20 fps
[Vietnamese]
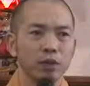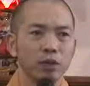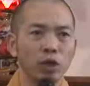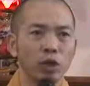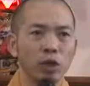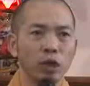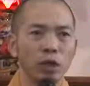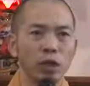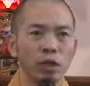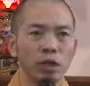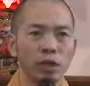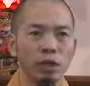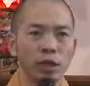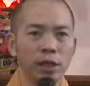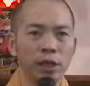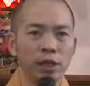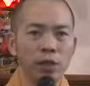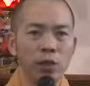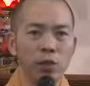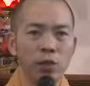Cho nên
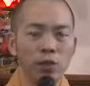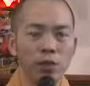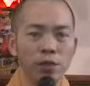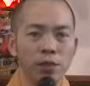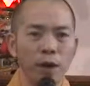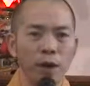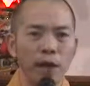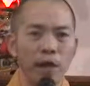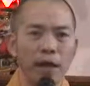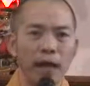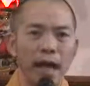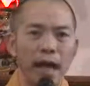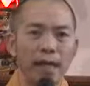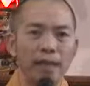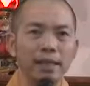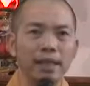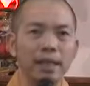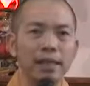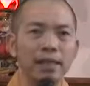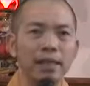người tu Phật
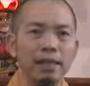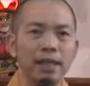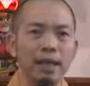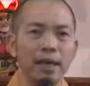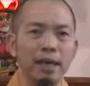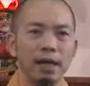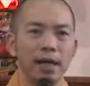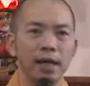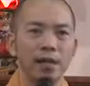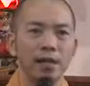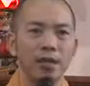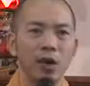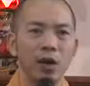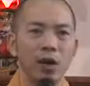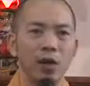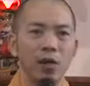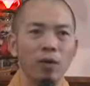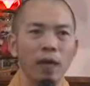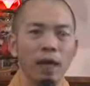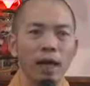khác với người đời ở
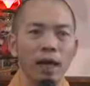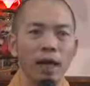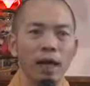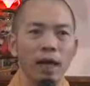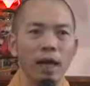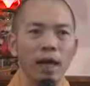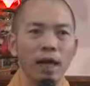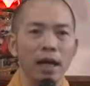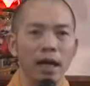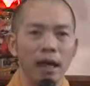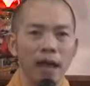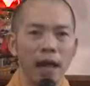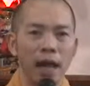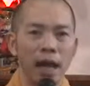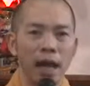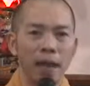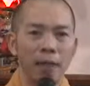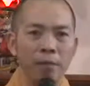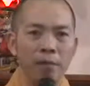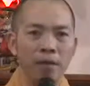chỗ là
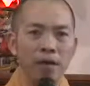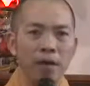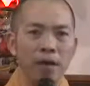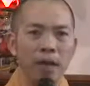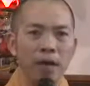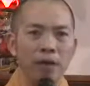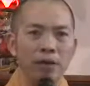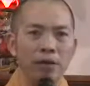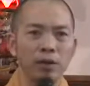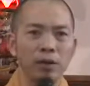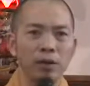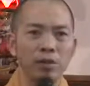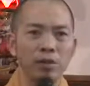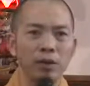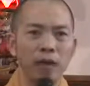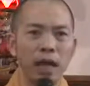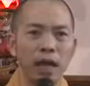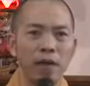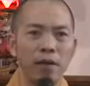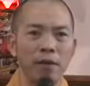làm sao
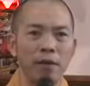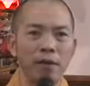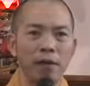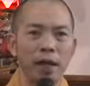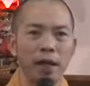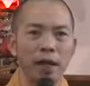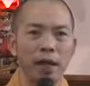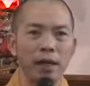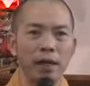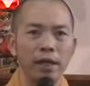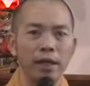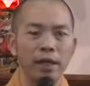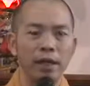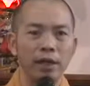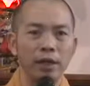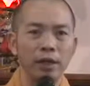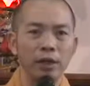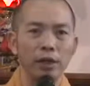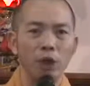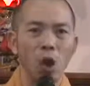chúng ta phải
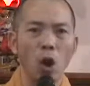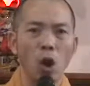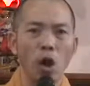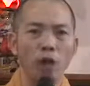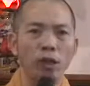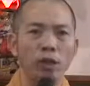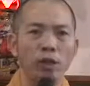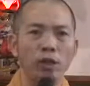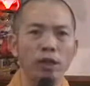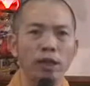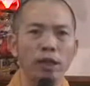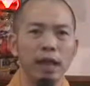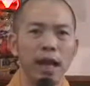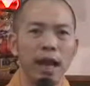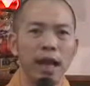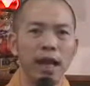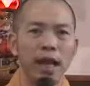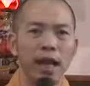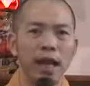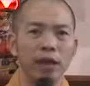có được cái
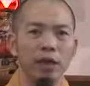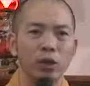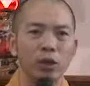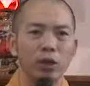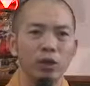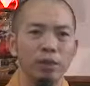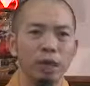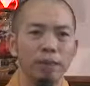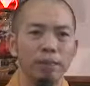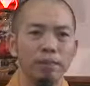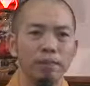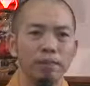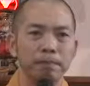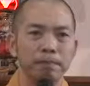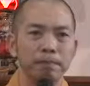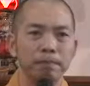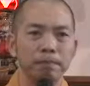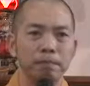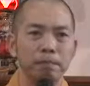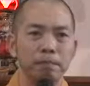an lạc nội tâm
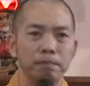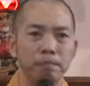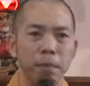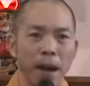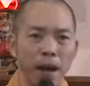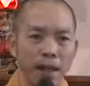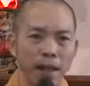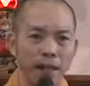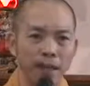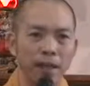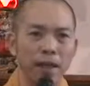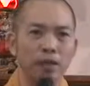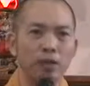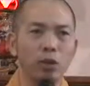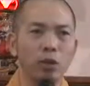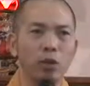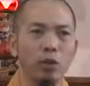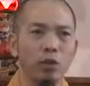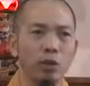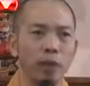bằng chất
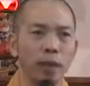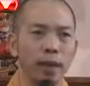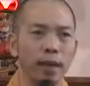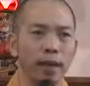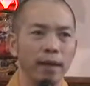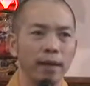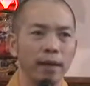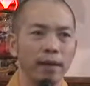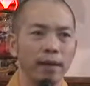tu của mình.